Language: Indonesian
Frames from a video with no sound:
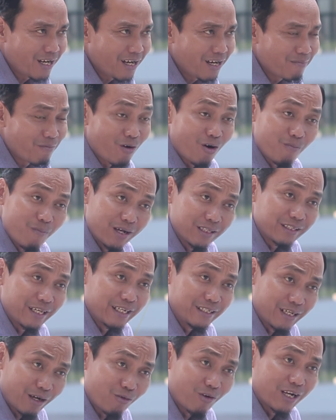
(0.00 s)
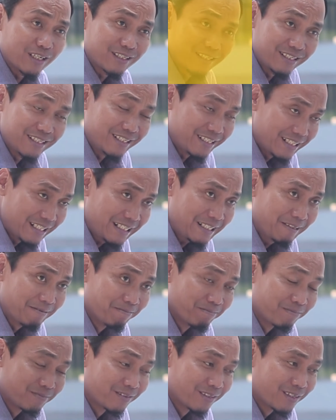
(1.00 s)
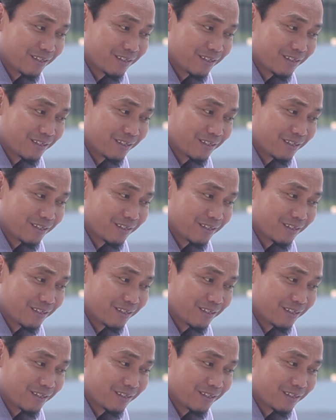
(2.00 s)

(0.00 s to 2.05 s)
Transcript: Bisa mengobati ejakulasi dini?